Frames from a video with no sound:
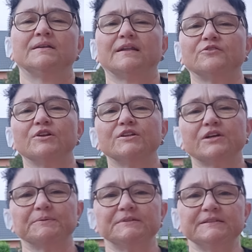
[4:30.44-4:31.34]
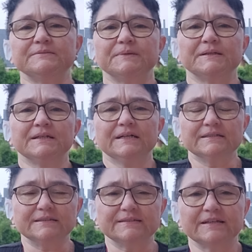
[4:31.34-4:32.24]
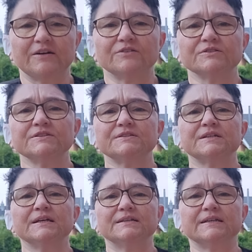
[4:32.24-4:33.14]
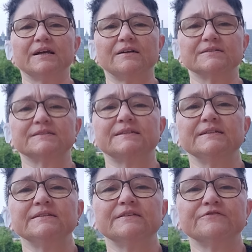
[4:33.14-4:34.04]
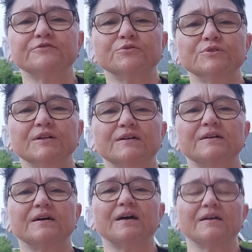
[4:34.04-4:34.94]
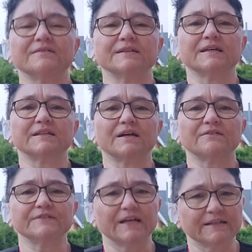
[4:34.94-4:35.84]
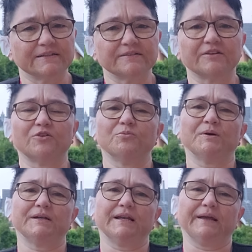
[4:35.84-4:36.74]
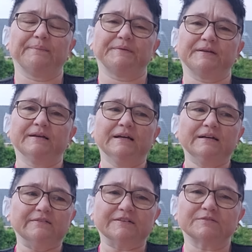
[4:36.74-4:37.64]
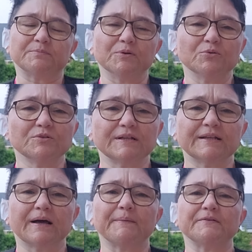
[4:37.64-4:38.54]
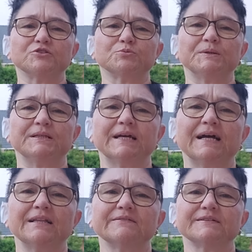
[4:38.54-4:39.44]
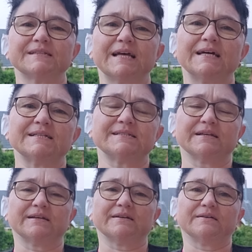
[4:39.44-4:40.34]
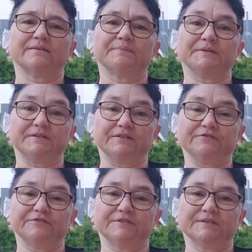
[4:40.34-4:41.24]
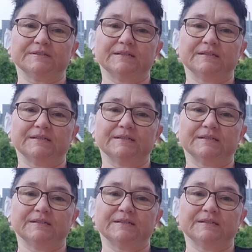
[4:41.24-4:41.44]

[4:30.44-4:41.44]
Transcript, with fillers: Natürlich habe ich nicht mehr diese Angst, die ich als Kind erfuhr, als ich da wie ein Trauma erlebte, was Blutentnahme, was Spitäler, was Ärzte betrifft.